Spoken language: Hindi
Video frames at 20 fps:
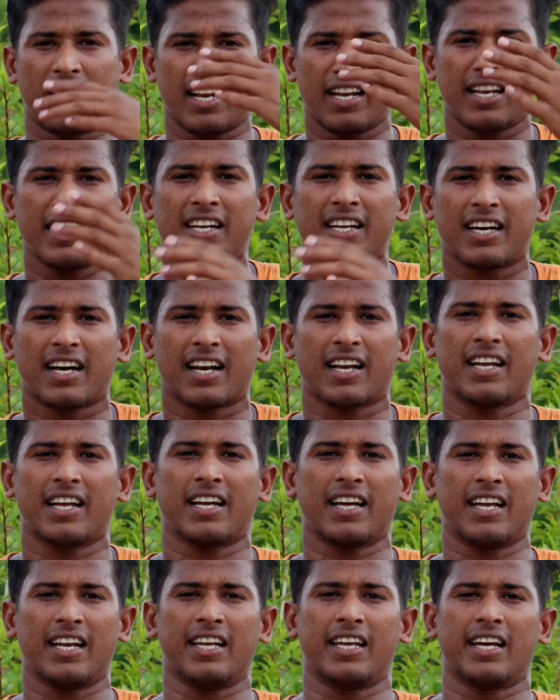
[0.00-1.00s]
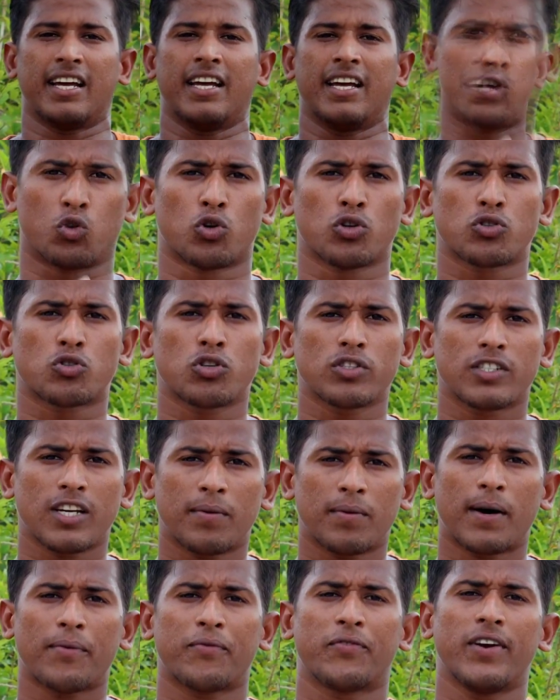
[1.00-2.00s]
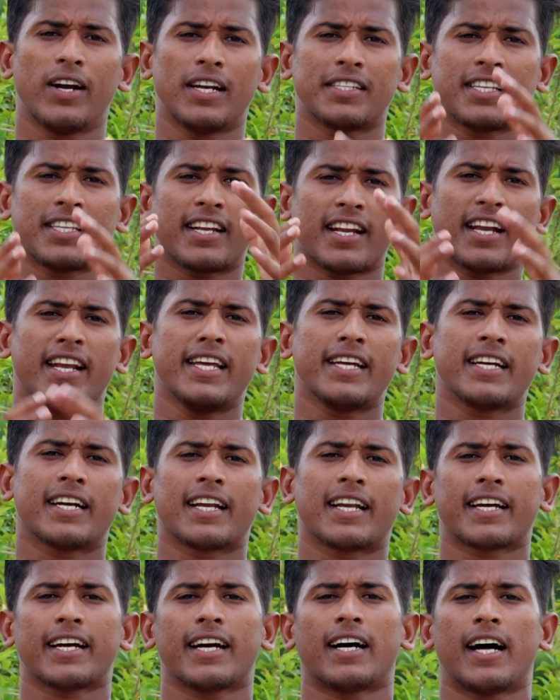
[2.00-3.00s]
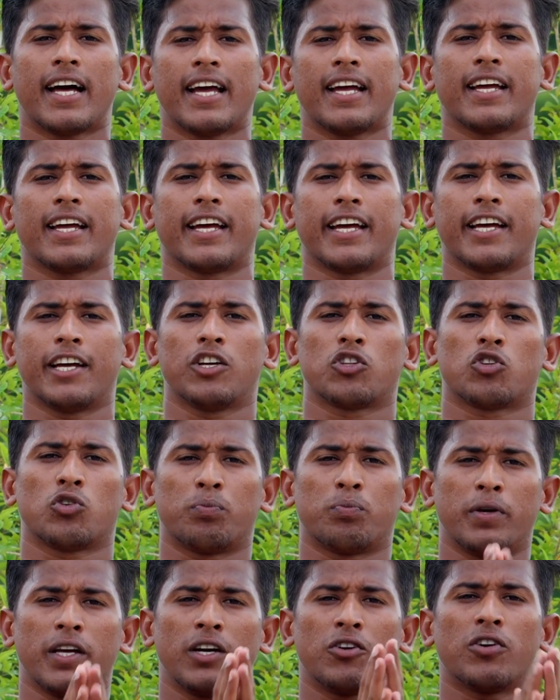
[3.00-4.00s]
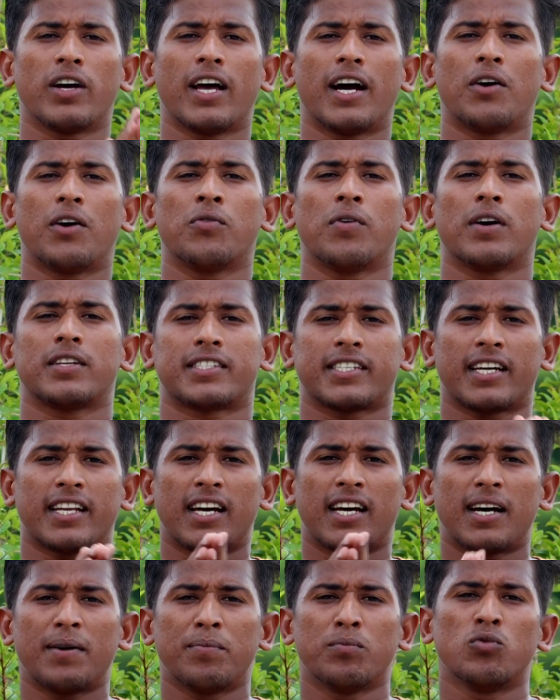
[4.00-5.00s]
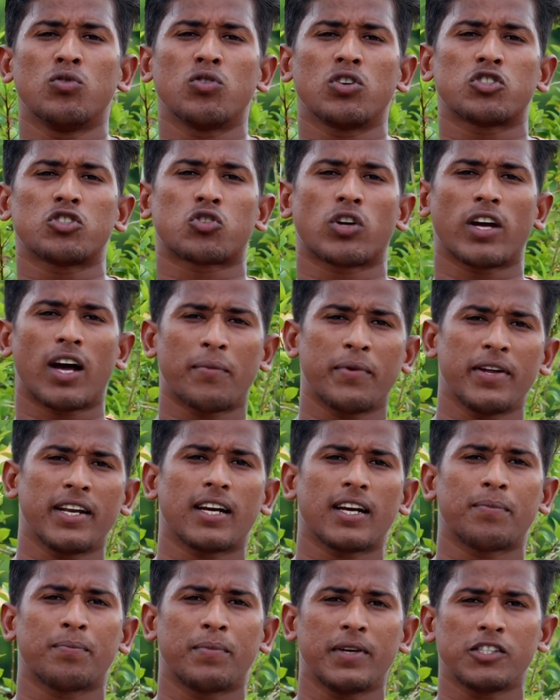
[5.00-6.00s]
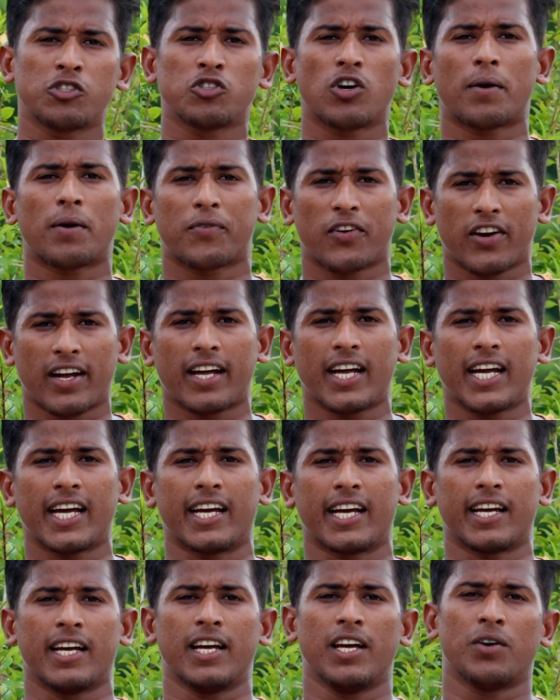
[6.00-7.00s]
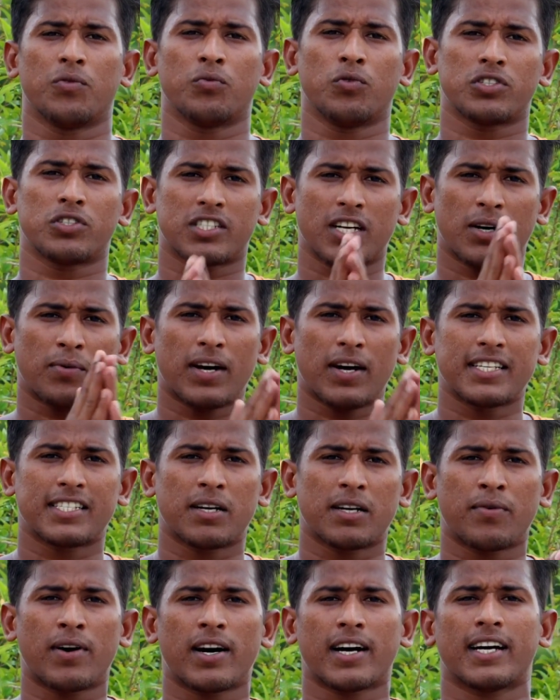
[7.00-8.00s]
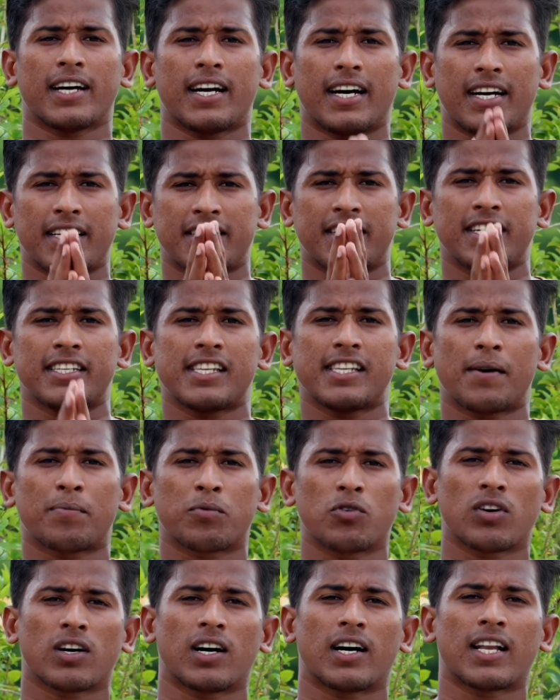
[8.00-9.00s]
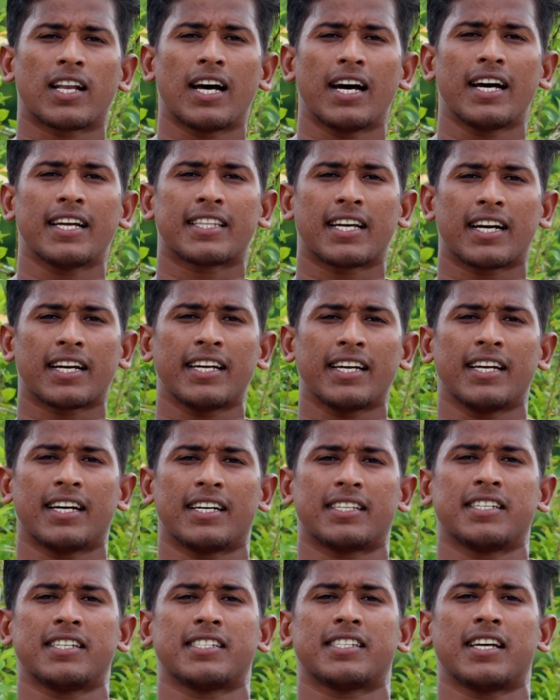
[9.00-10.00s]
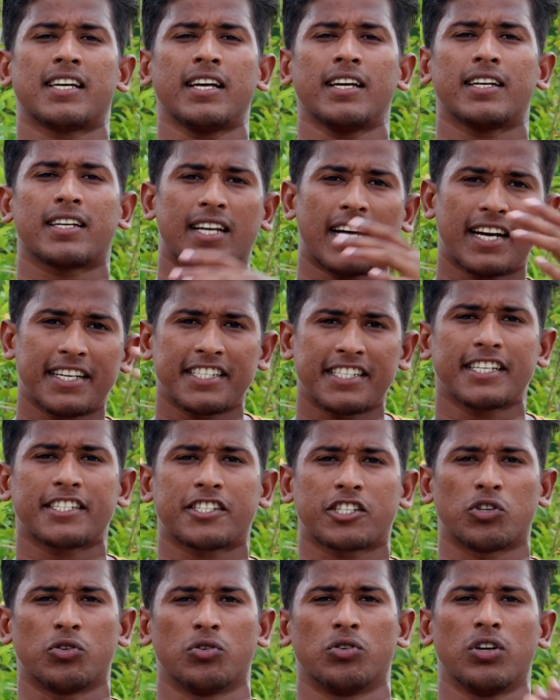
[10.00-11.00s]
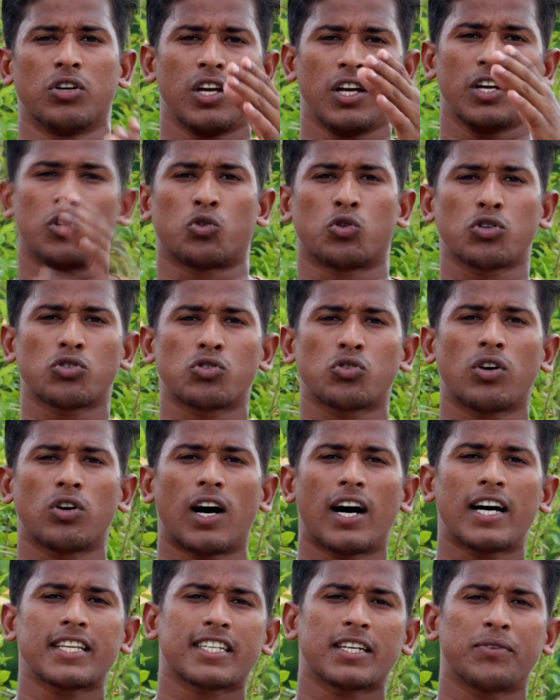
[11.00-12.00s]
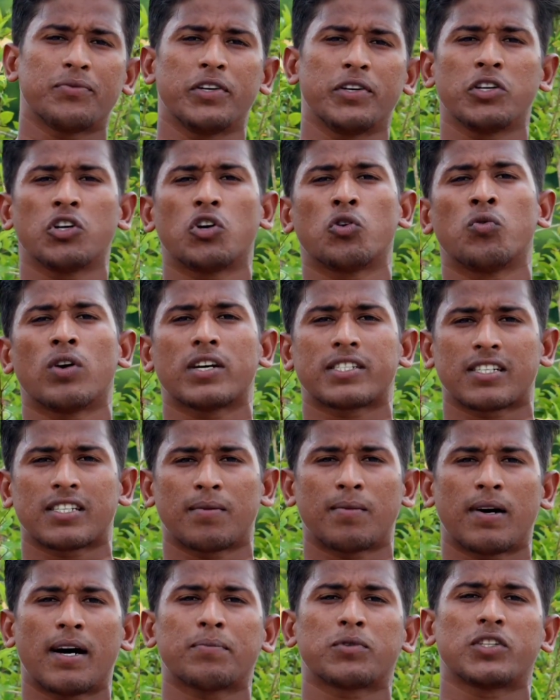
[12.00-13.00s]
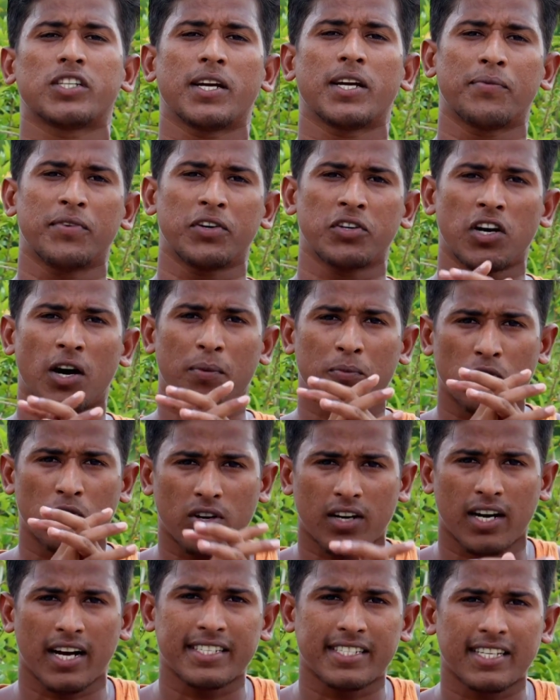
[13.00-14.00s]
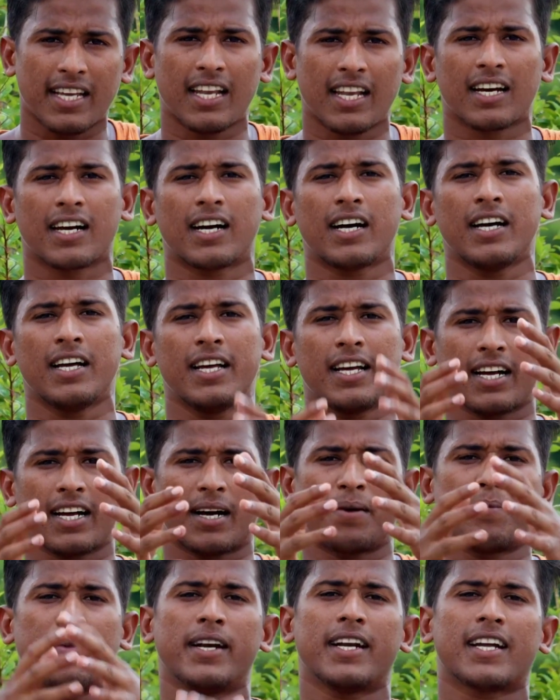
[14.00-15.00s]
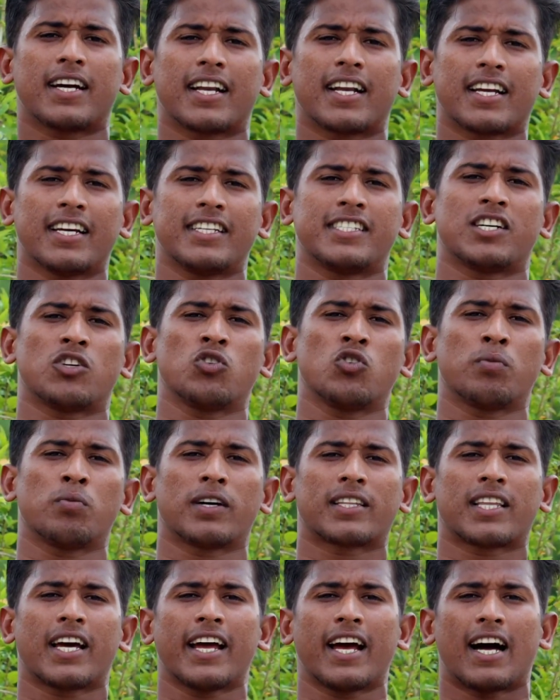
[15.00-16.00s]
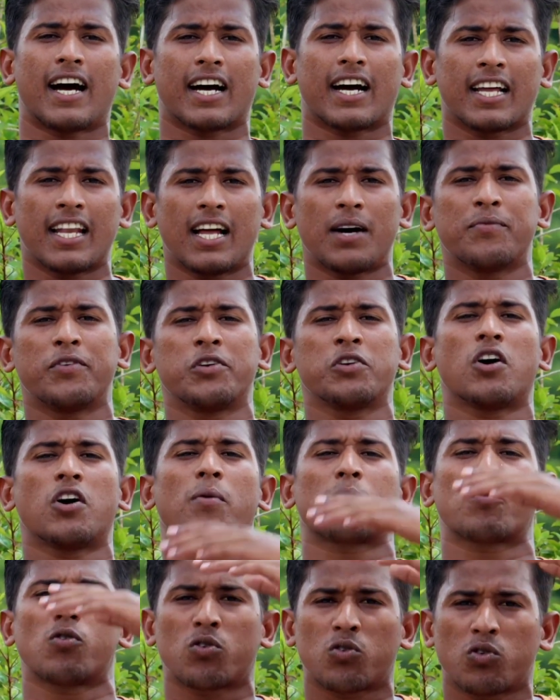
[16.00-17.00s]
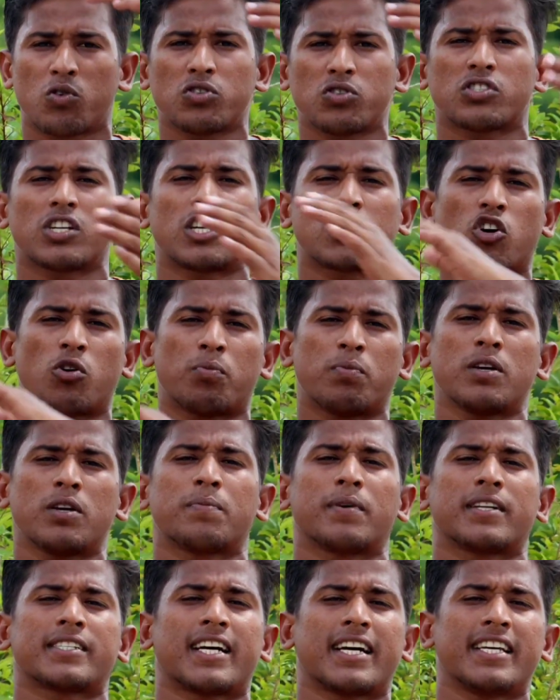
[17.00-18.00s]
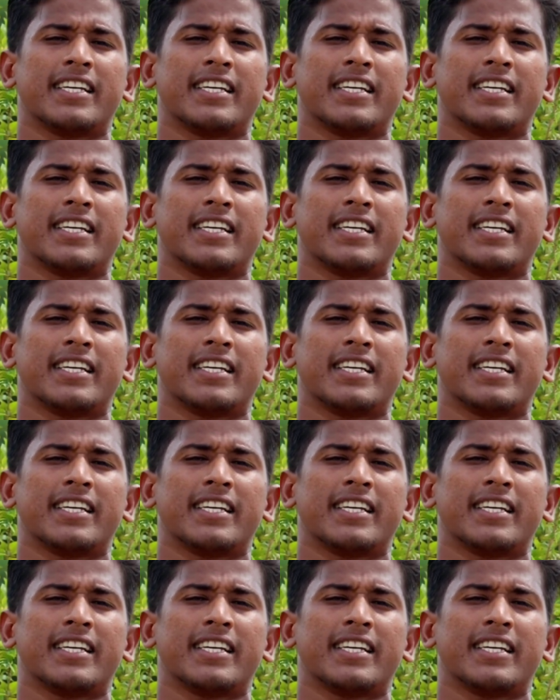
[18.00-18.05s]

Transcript: रनिंग करने के लिए दोस्तों जब आप फील्ड से रनिंग करके आएंगे तो भिगोया हुआ चना मूंग सोयाबीन का बीज जो आप रखे हैं वो चबा चबा कर अच्छे से आपको खाना है ताकि अच्छे से डाइजेस्ट हो दोस्तों आज का वीडियो हुआ समाप्त ये वीडियो आपको कैसा लगा कमेंट करके जरूर बताएं अगला वीडियो आपको कौन सा टॉपिक पर